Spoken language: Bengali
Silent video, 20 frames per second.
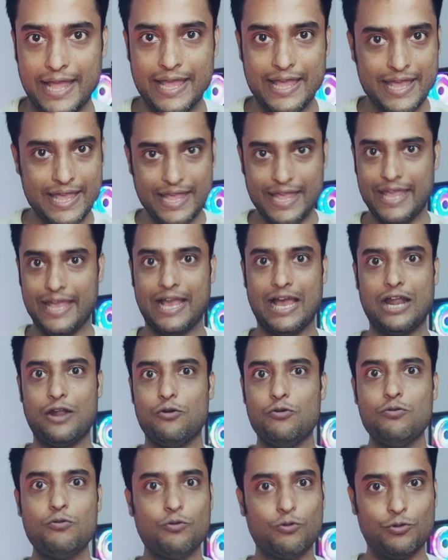দেয়
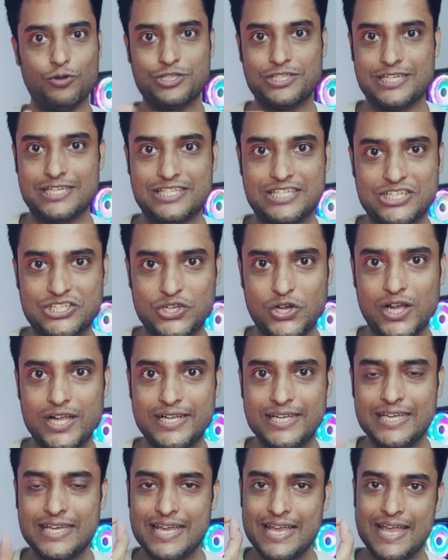এখানেও কোনো চেঞ্জেস
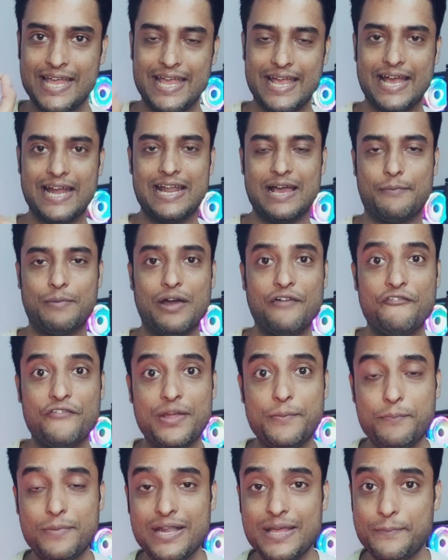হয়নি এখানে আমরা
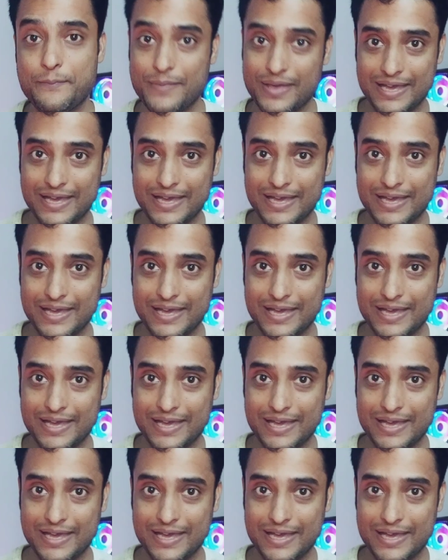ফিফটি